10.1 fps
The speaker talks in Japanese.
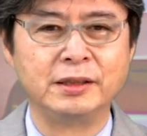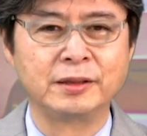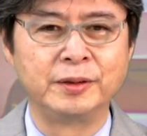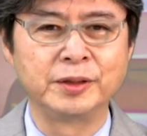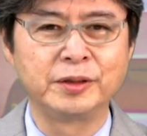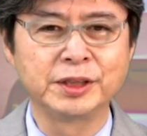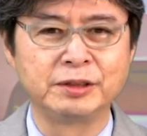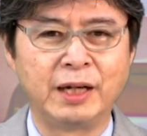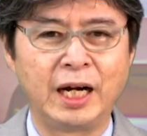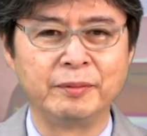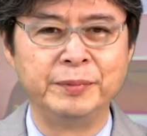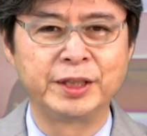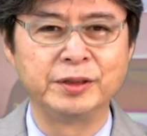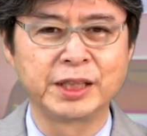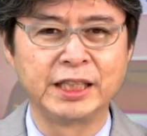このコースは
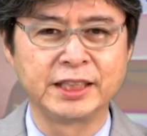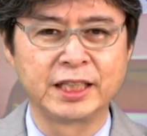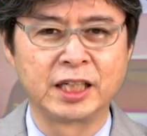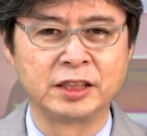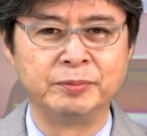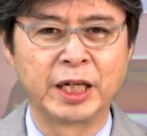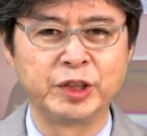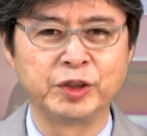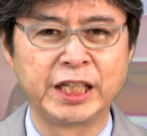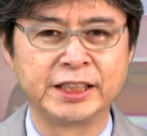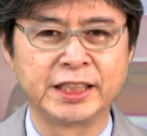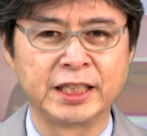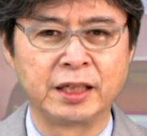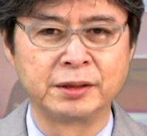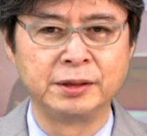ミクロ経済学、マクロ経済
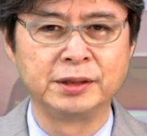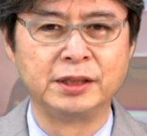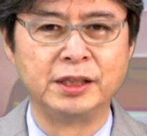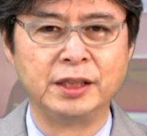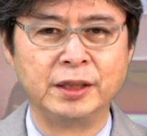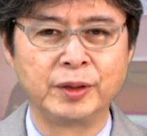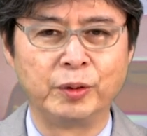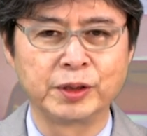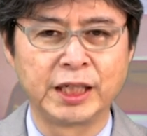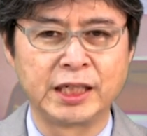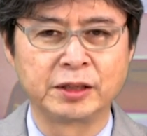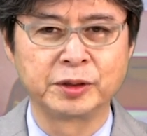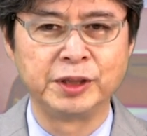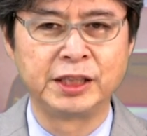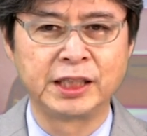学、統計学
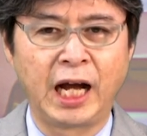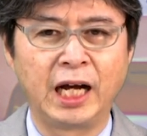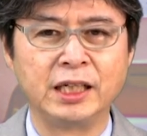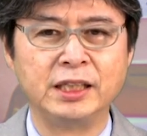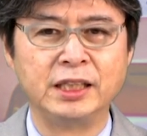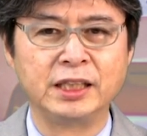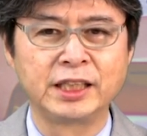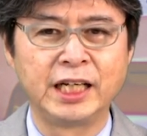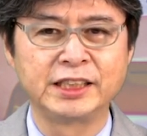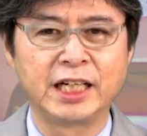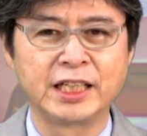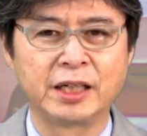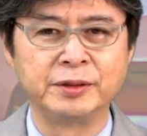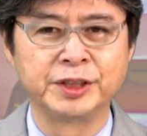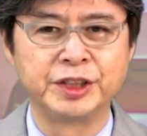といった経済
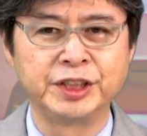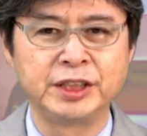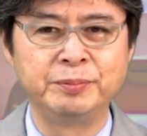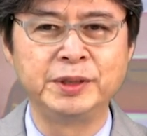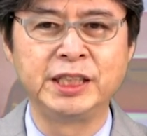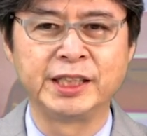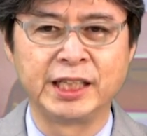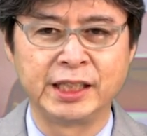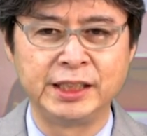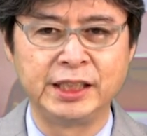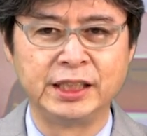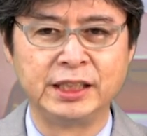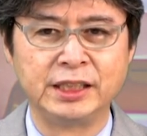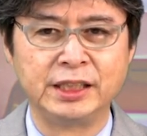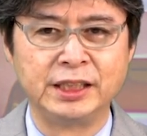学の中心分野であり、
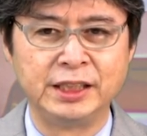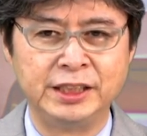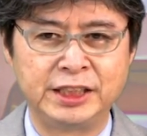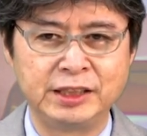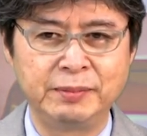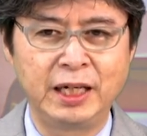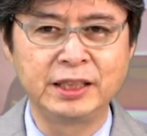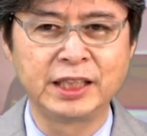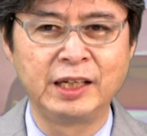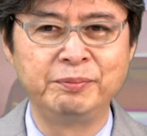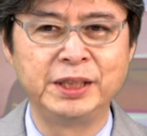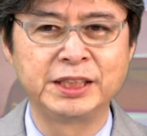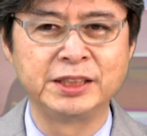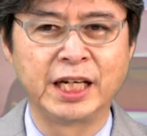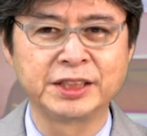一番厳
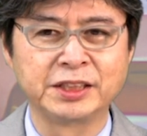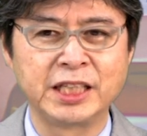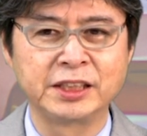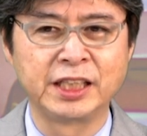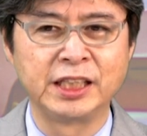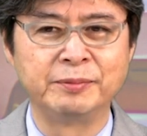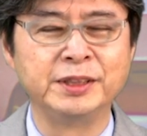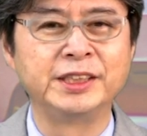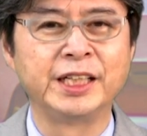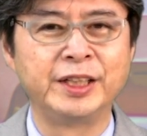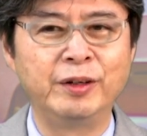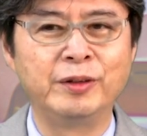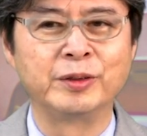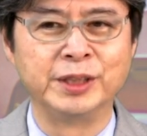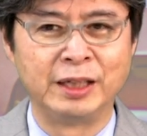密な数学的な分析
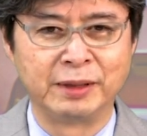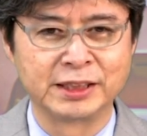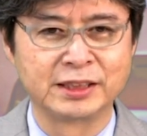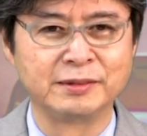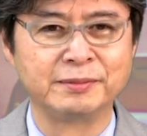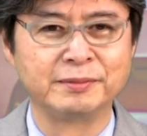を行います。